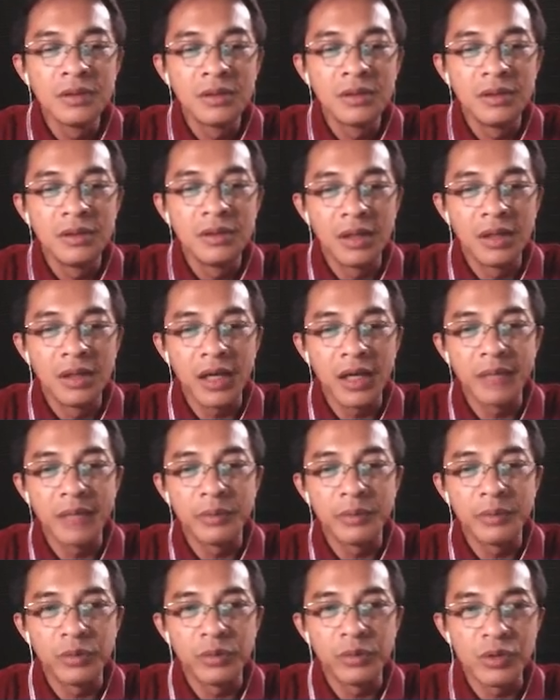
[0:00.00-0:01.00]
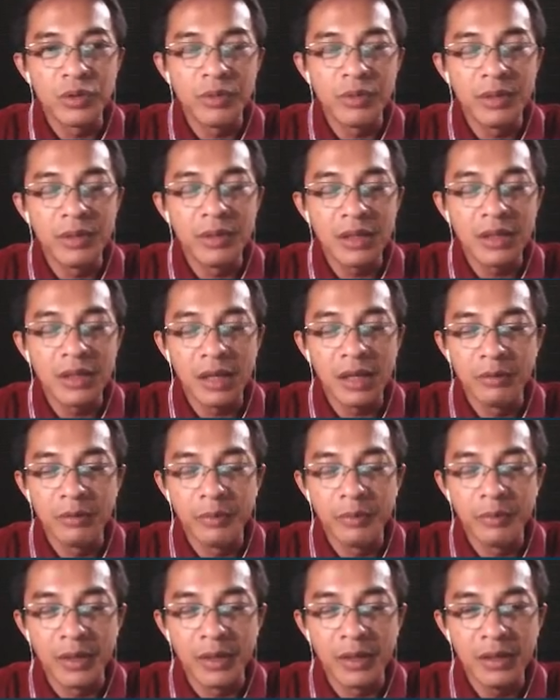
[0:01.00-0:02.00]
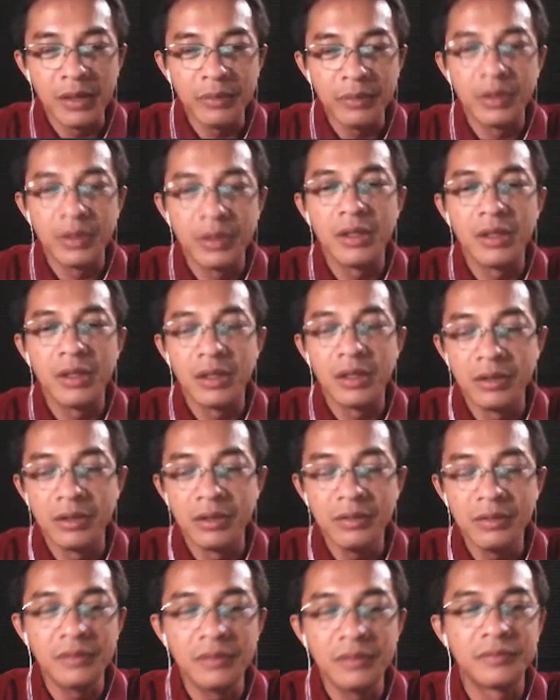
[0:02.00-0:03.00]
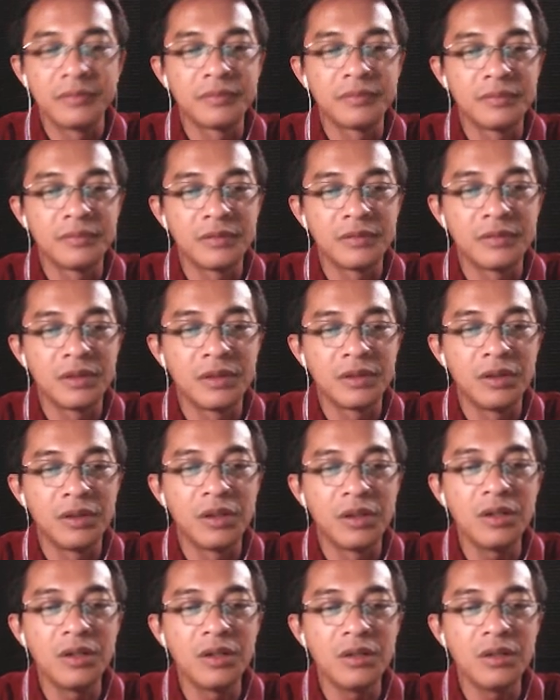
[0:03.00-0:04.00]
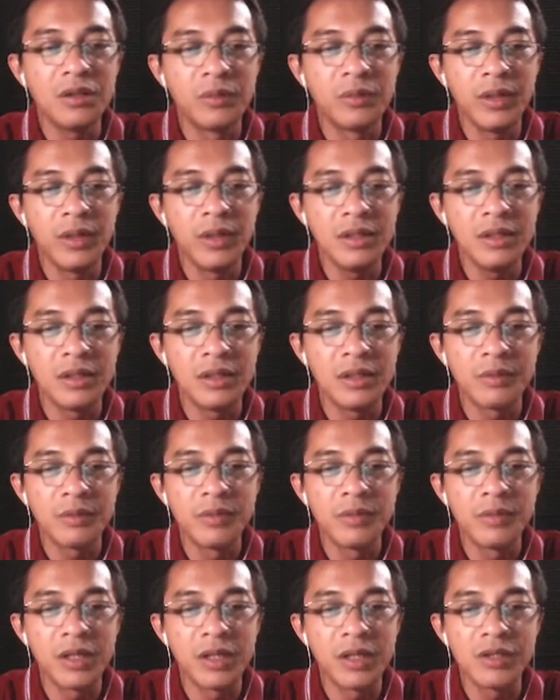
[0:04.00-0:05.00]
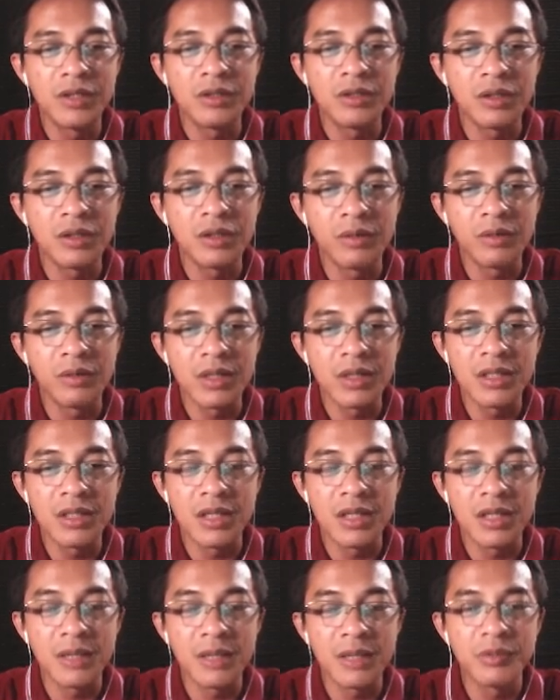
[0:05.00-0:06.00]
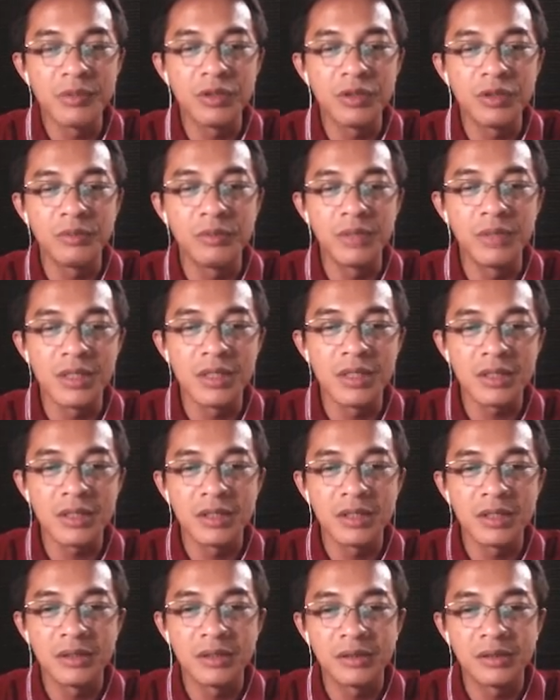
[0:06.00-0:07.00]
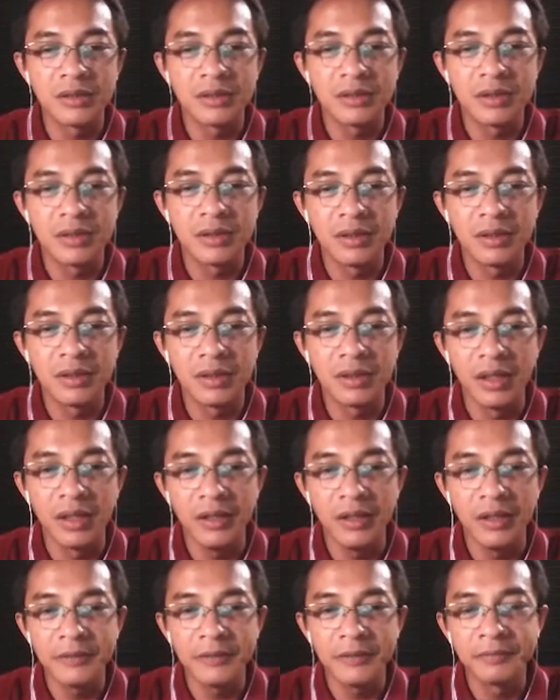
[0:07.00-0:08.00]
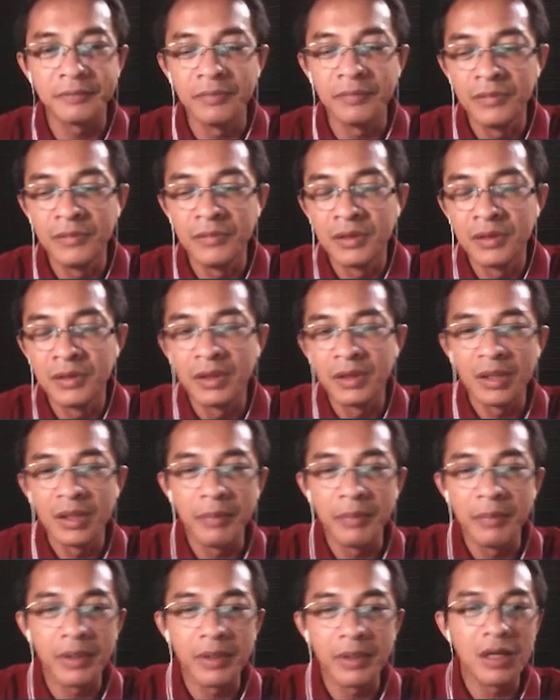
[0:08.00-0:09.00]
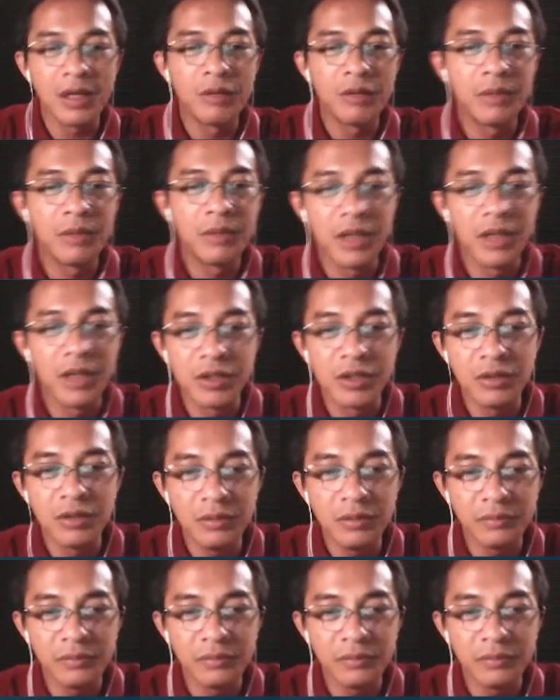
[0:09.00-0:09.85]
na kahit participant liable pa rin, pwede rin yun. Or when the obligation requires the assumption of risk. Okay? Kapag ang obligation